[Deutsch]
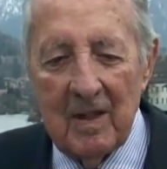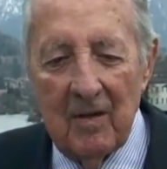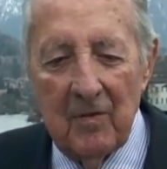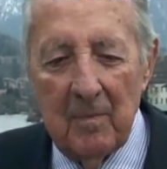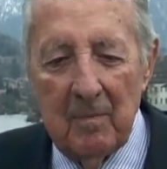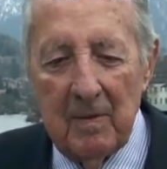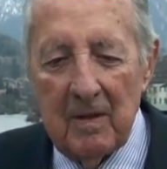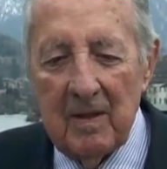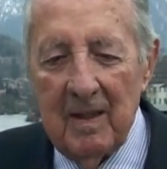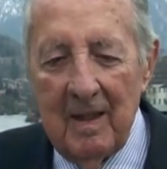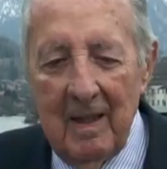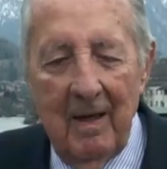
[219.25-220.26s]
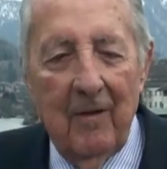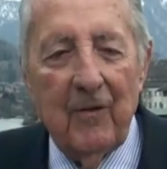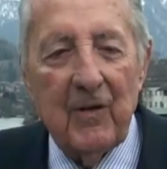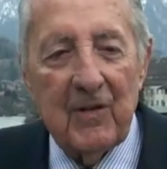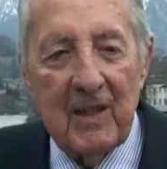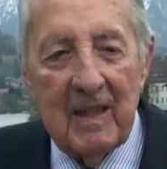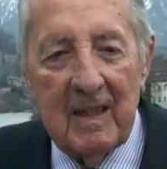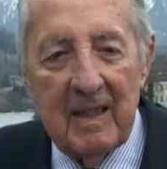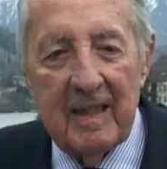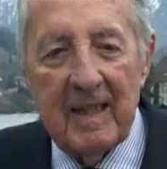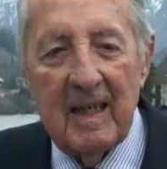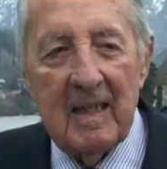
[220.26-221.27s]
schaffen mit
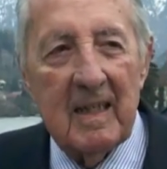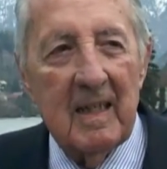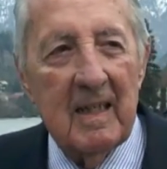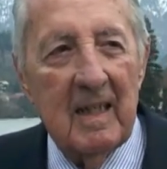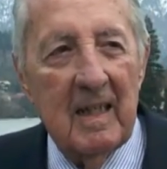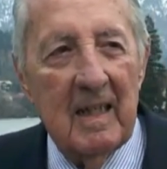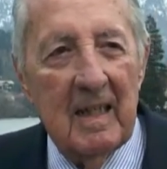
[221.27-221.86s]
versenkten Tankern,